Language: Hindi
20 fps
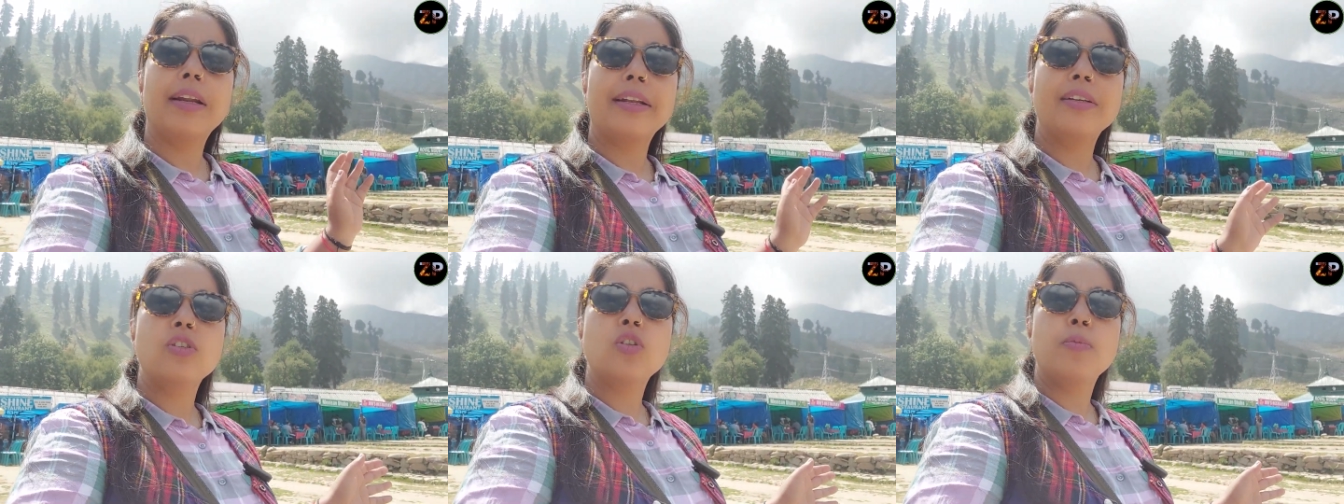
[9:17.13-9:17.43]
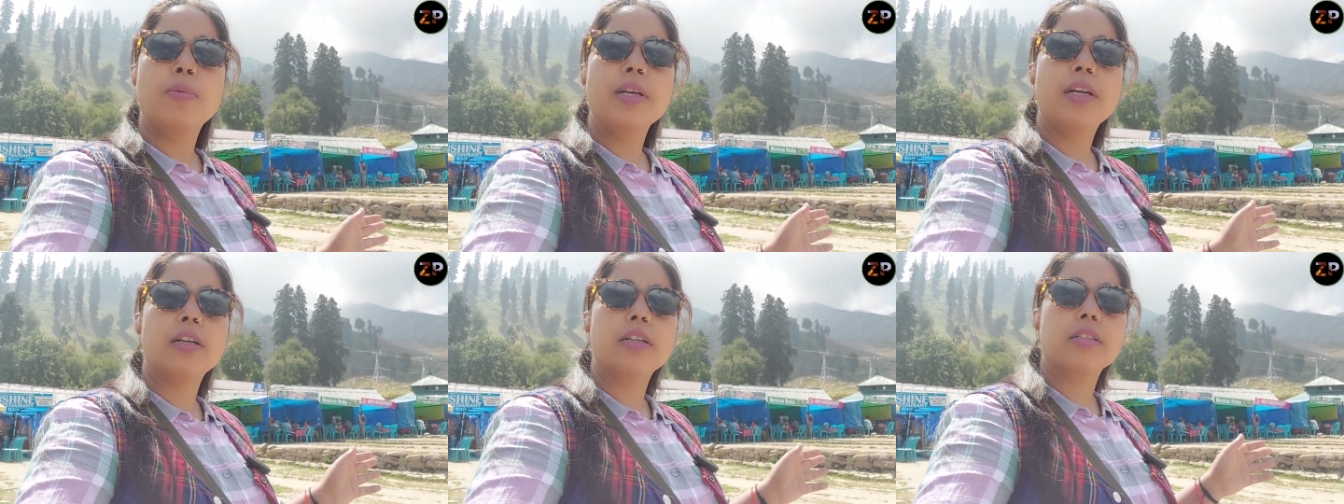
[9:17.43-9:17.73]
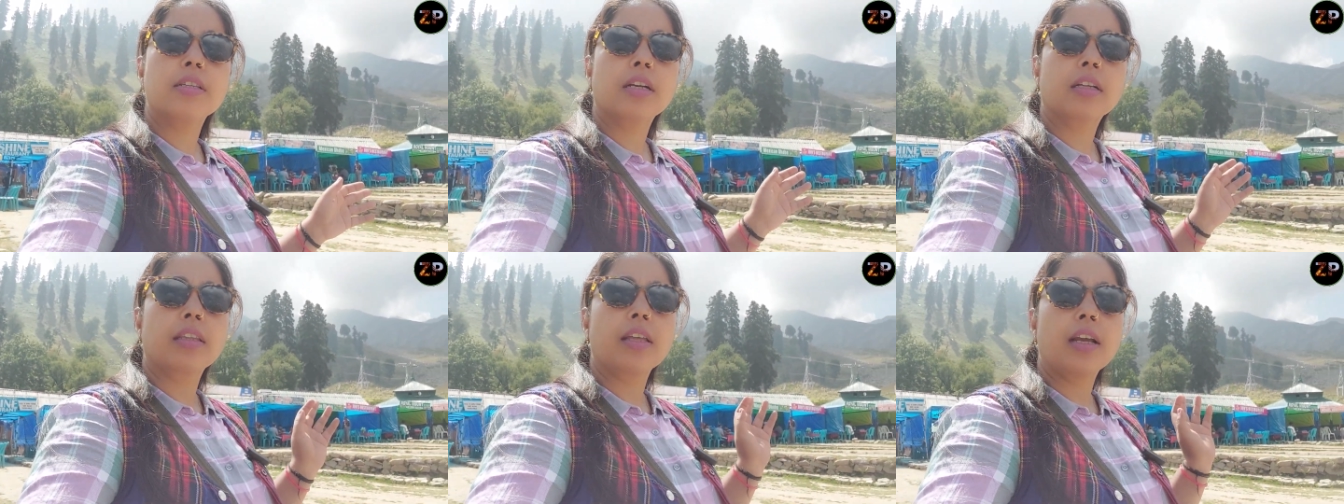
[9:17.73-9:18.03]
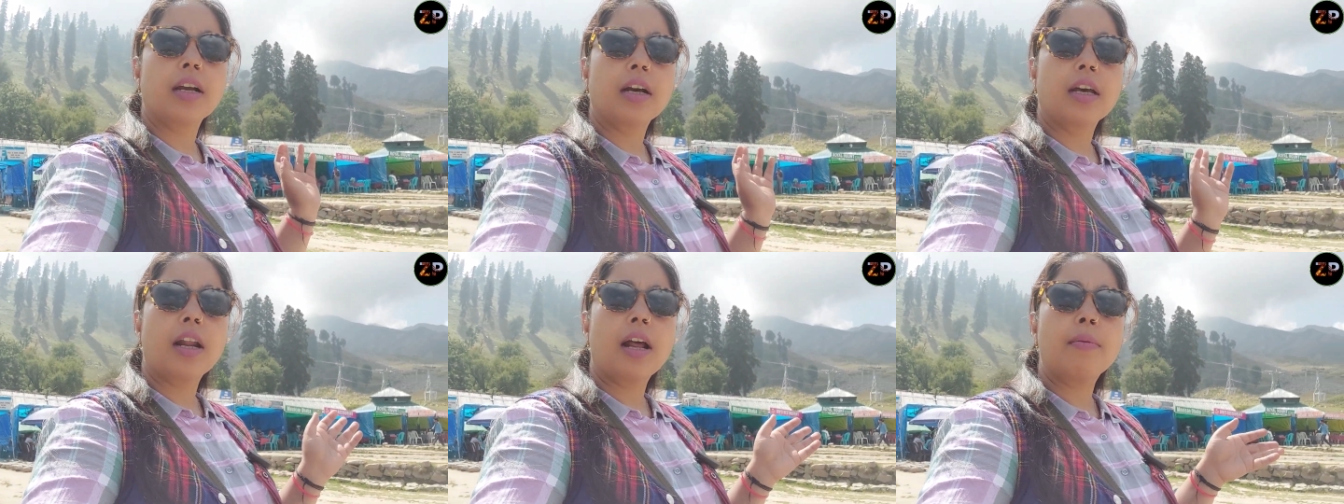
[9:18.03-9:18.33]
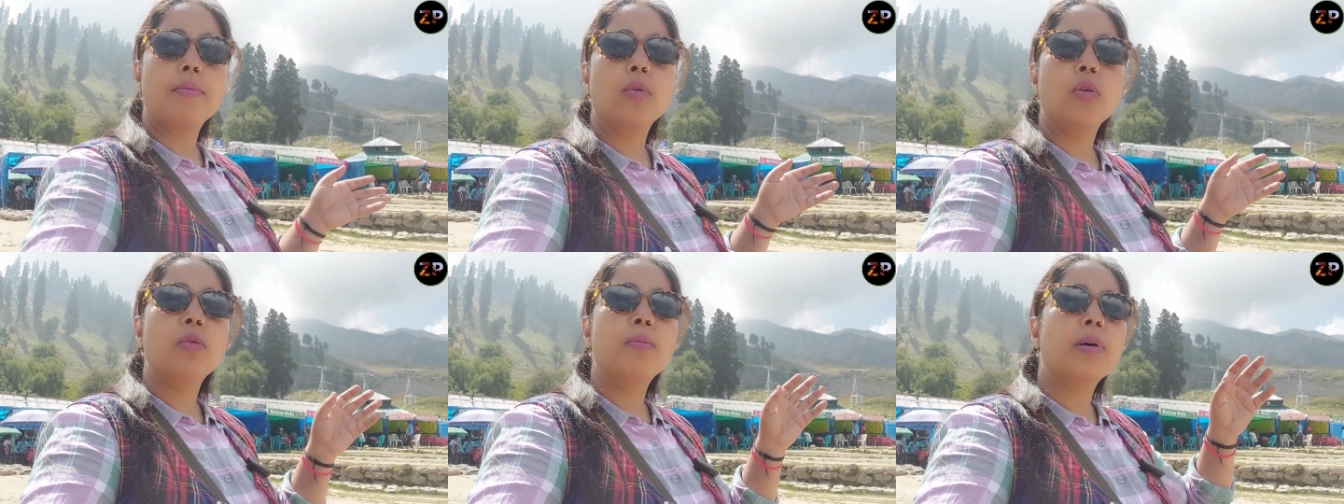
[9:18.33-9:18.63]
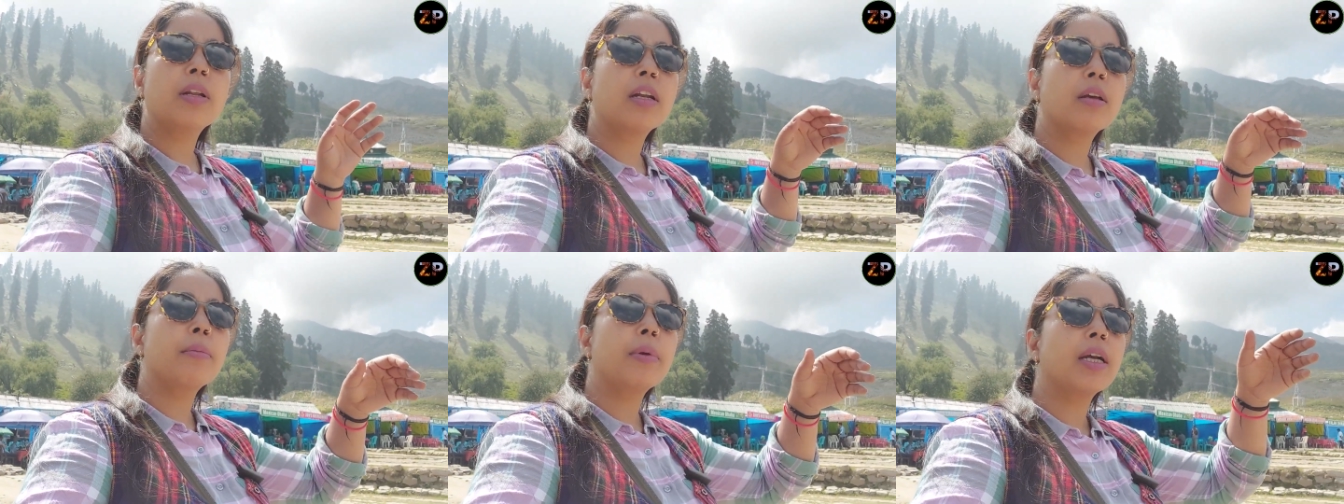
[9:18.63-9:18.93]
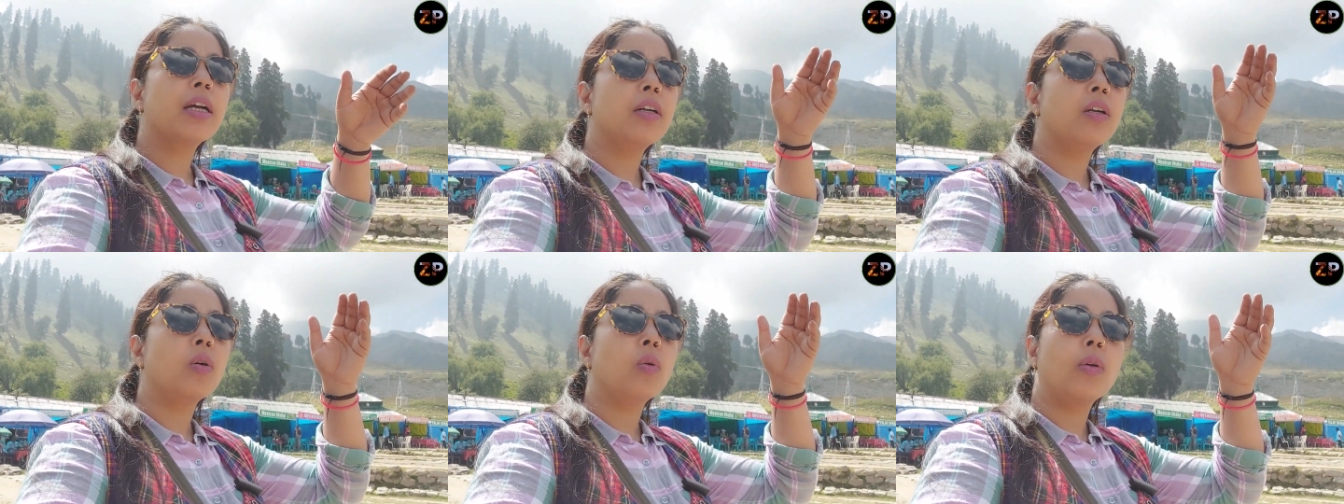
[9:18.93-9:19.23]
लंच भी कर सकते हैं अगर आप गुलमर्ग
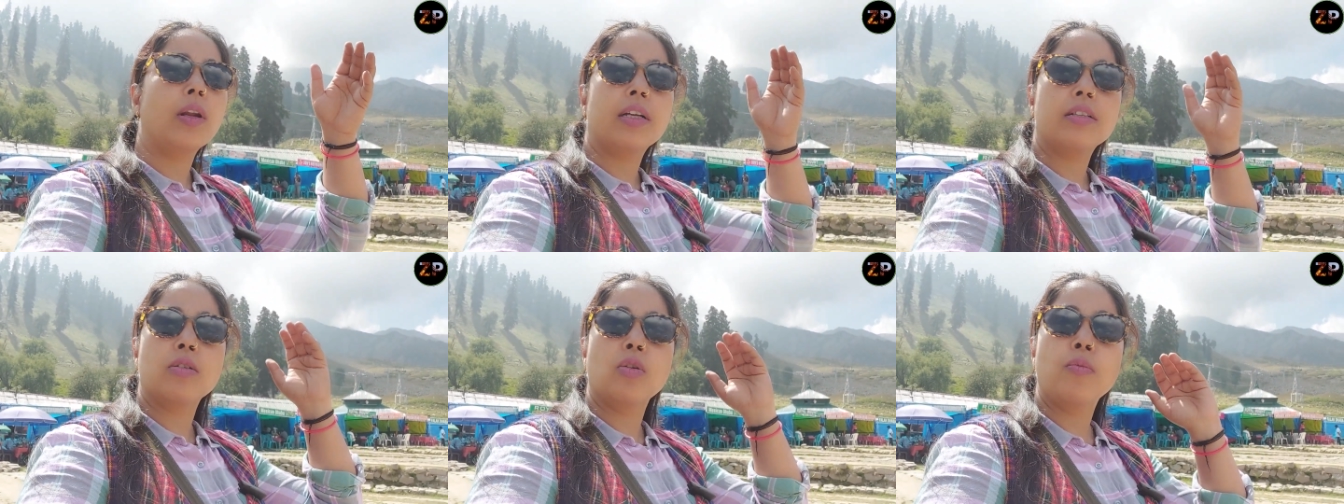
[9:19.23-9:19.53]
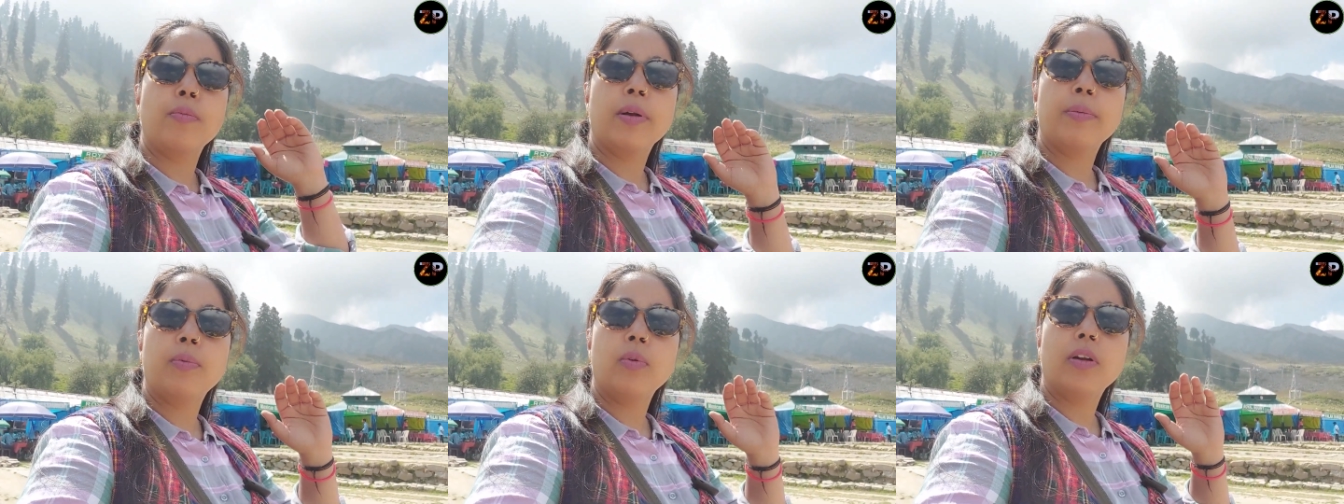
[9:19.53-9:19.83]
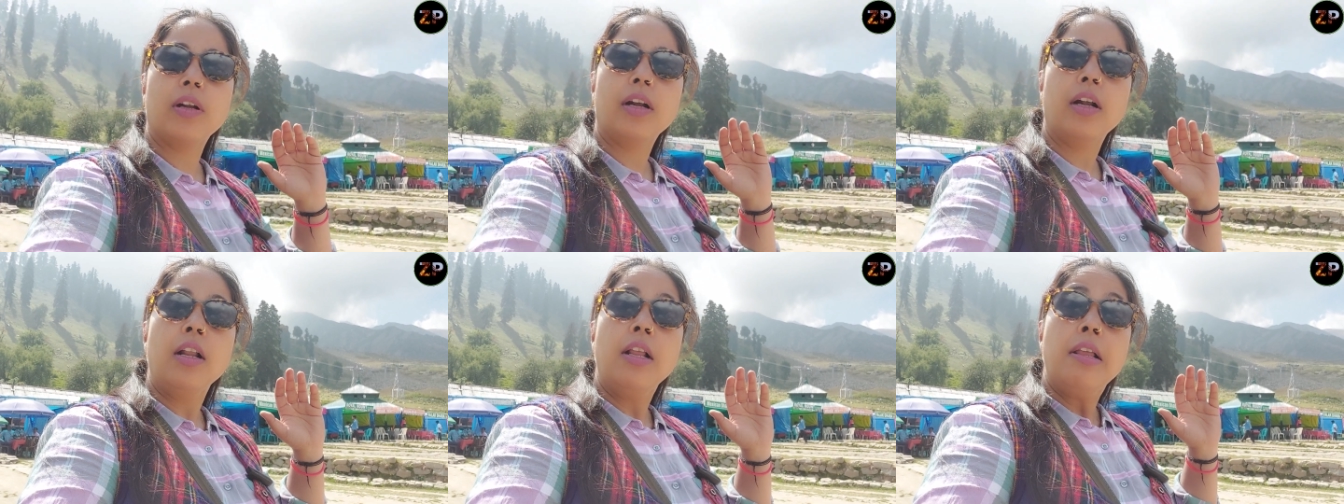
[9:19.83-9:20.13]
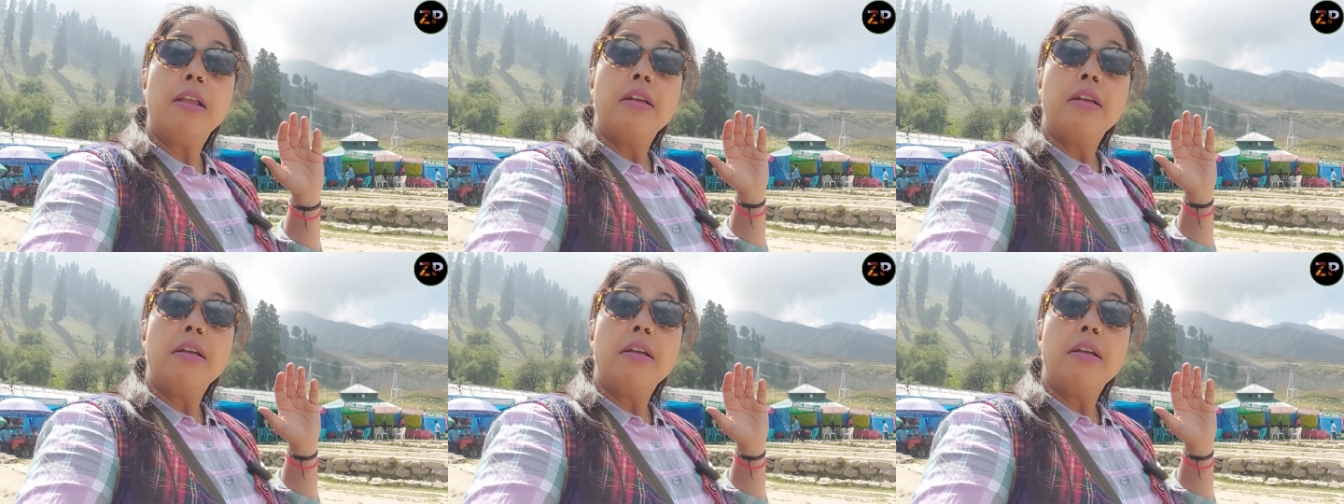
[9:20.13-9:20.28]
में गंडोला से ऊपर पूरा